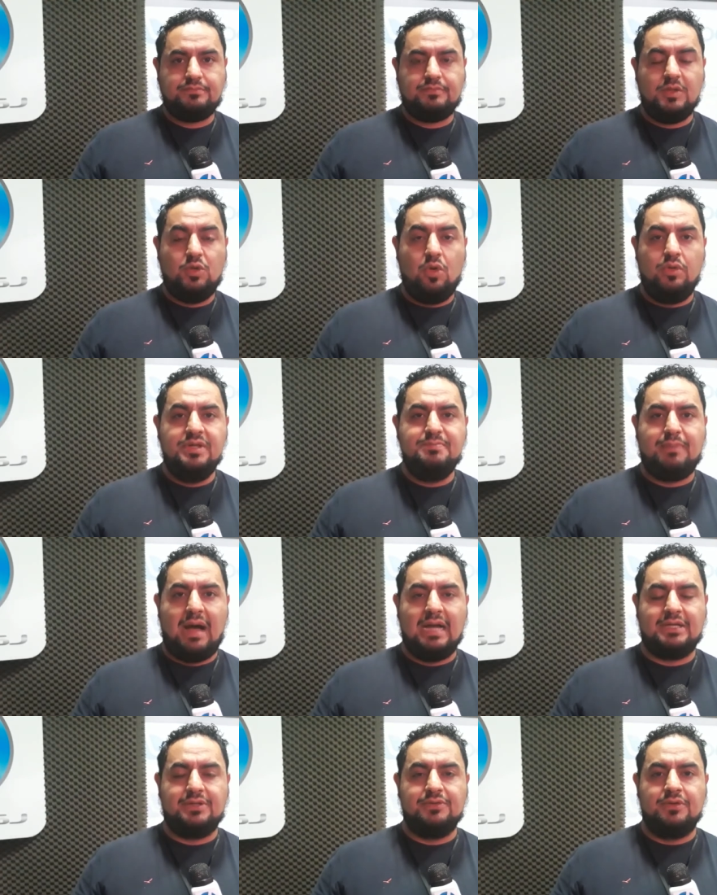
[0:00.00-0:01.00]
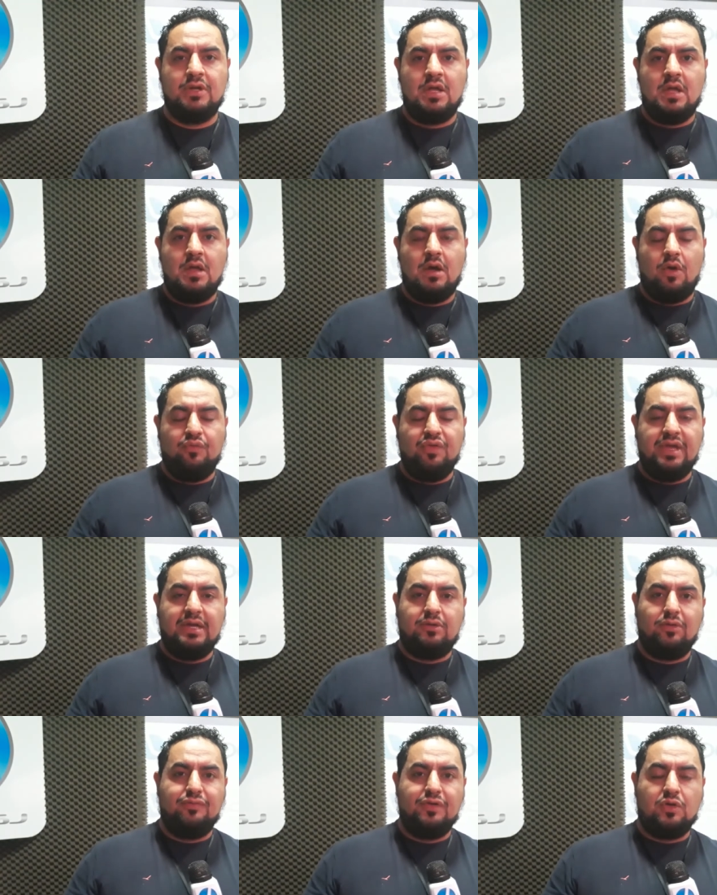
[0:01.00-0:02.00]
Com o impacto, o
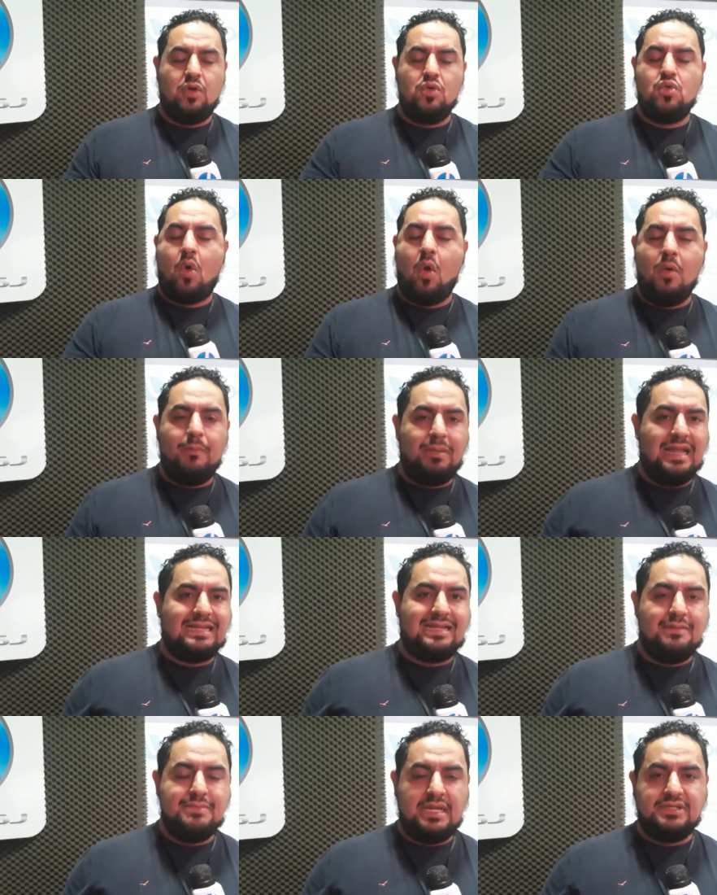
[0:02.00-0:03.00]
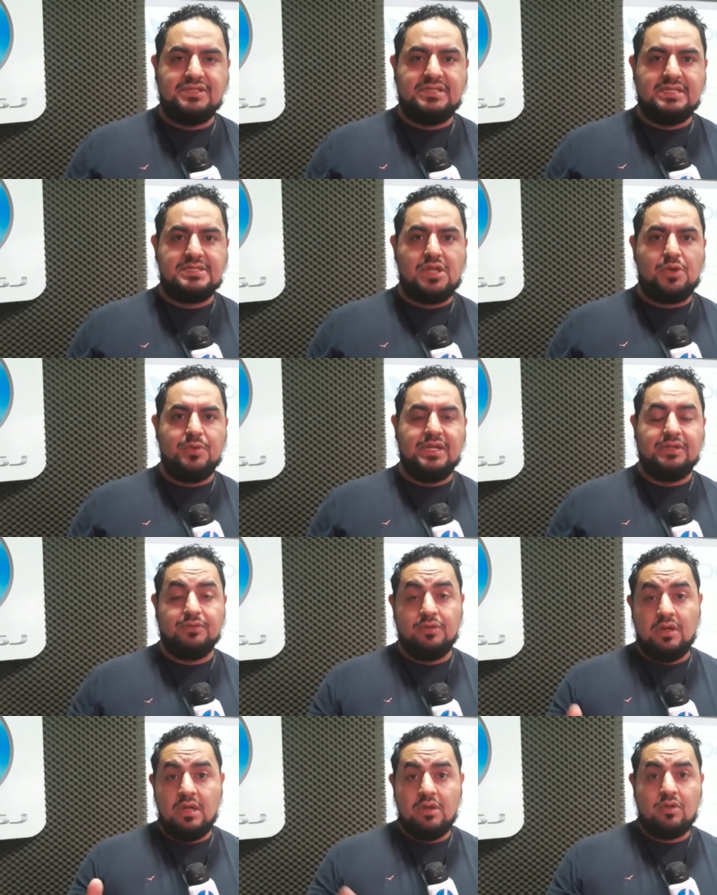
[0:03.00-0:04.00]
veículo ficou completamente
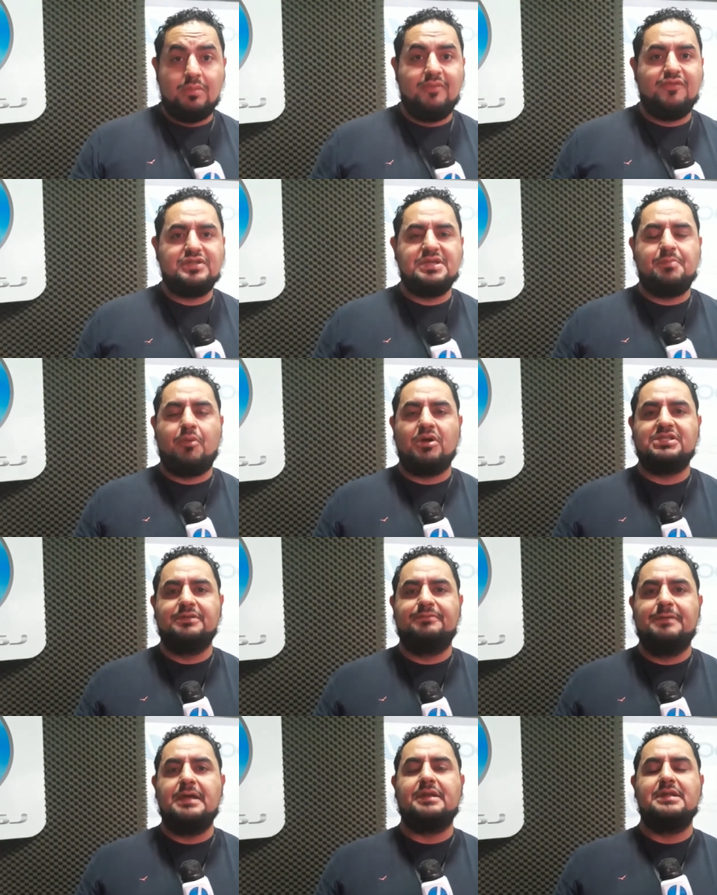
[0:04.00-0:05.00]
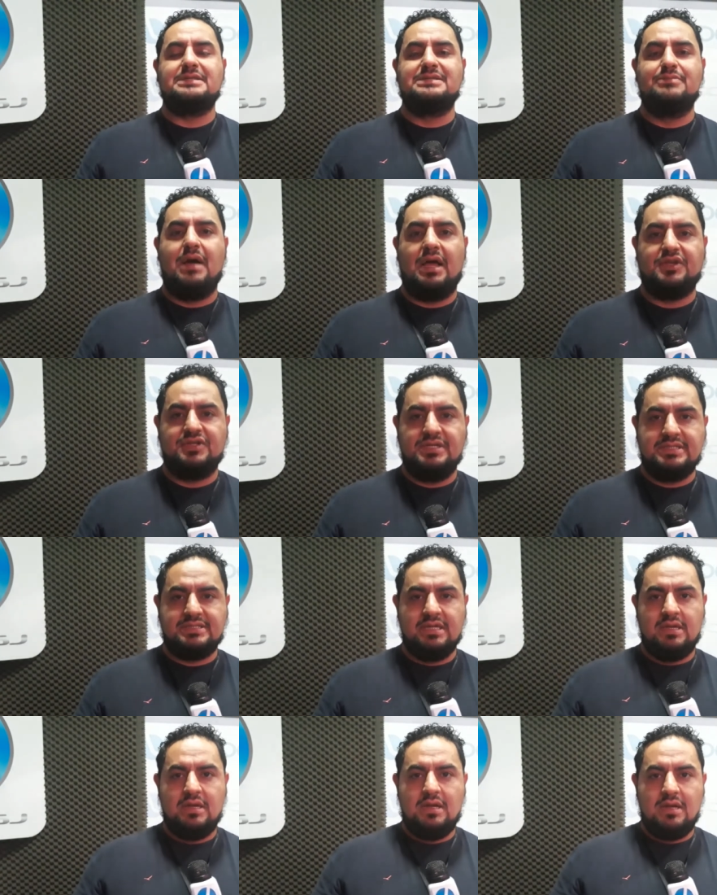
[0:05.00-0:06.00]
destruído, como você pode ver nas imagens.
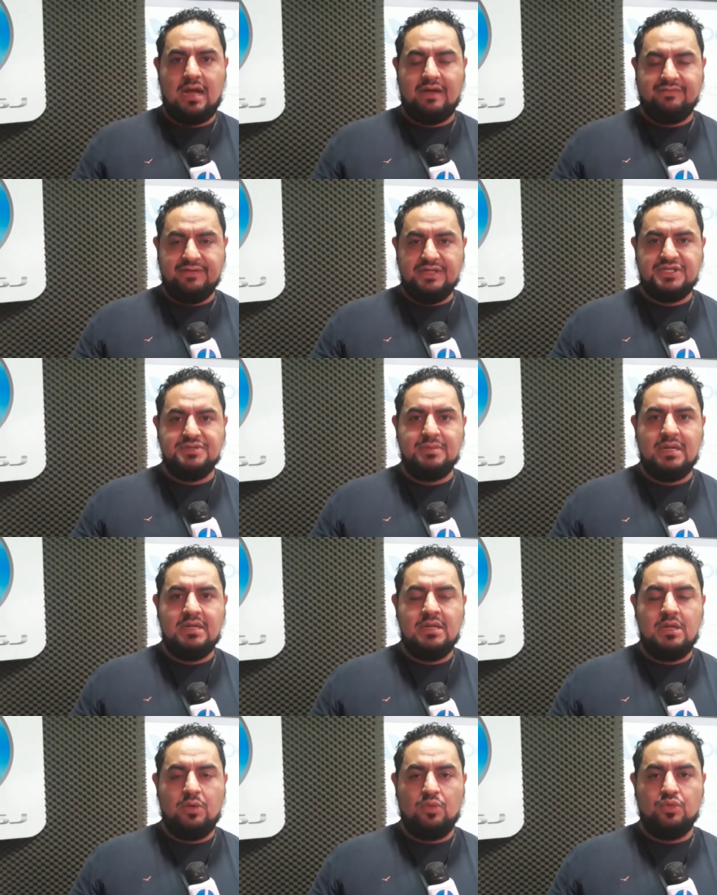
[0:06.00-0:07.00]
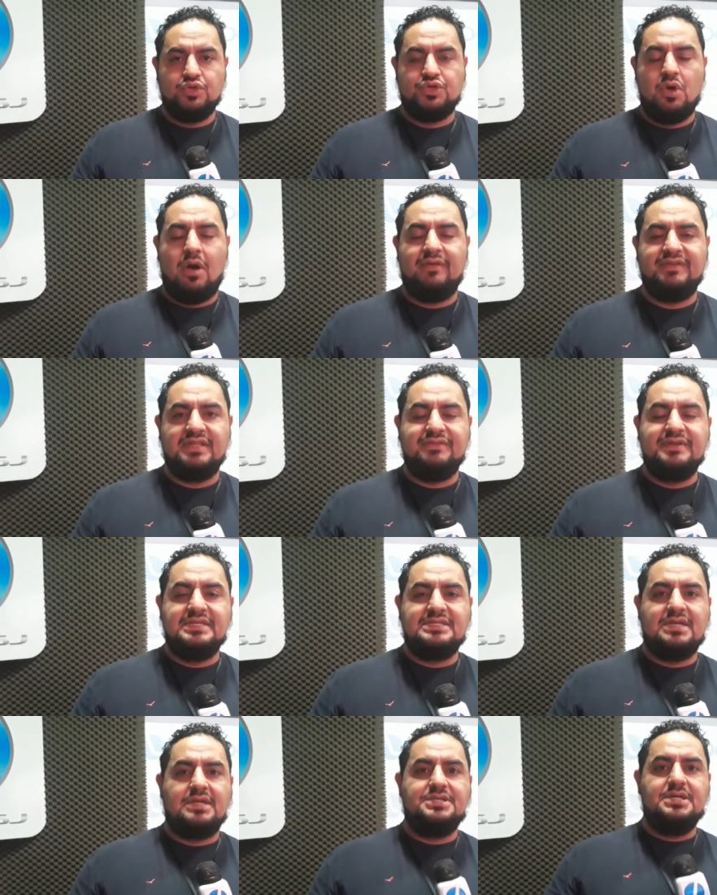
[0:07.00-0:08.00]
A vítima, um jovem de
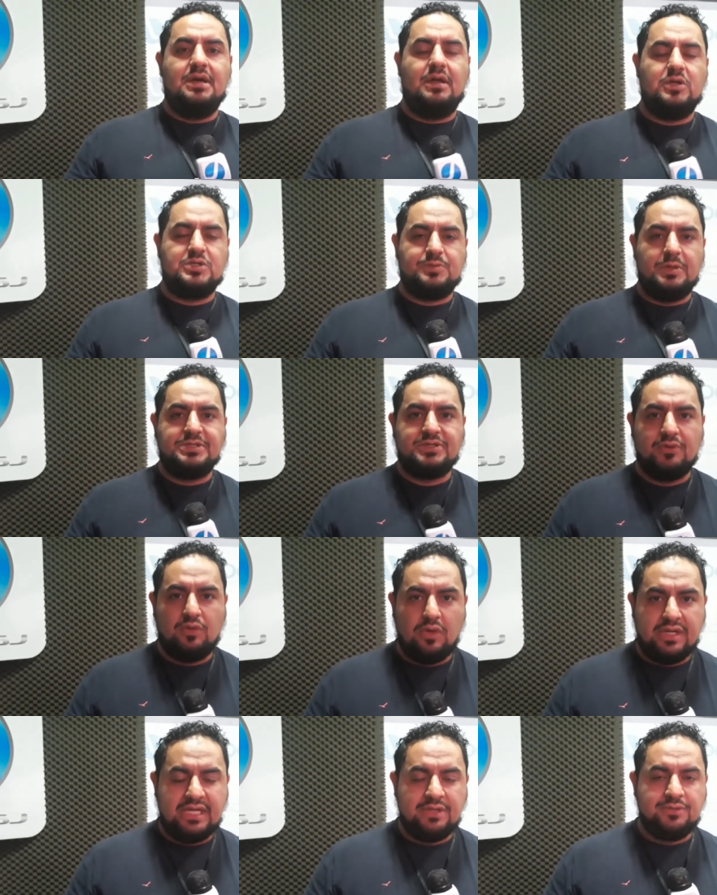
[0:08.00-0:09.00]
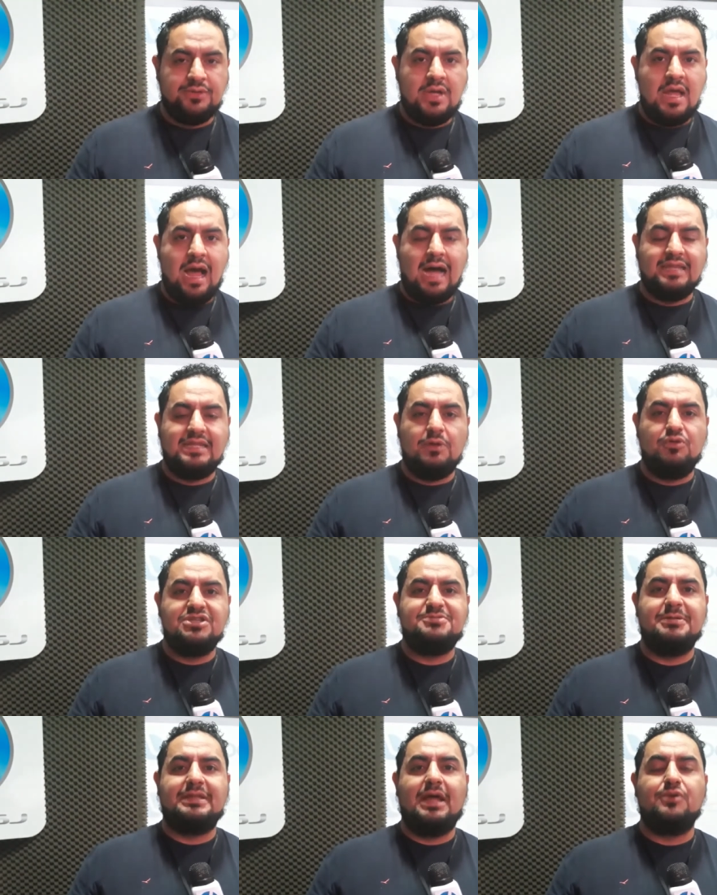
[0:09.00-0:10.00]
27 anos, foi socorrido até o
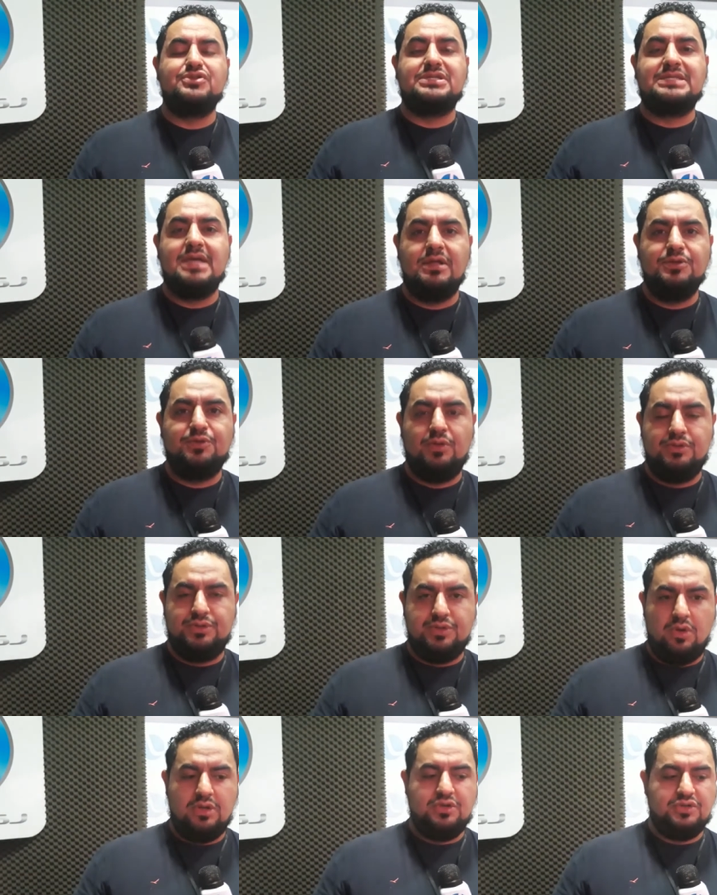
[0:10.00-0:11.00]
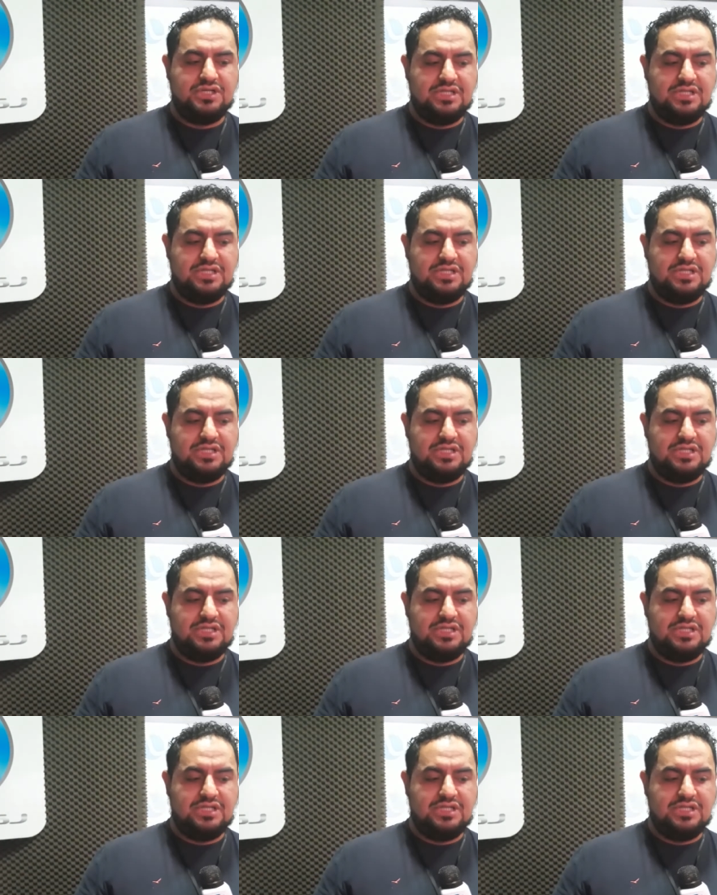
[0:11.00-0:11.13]
Hospital Santo Antônio de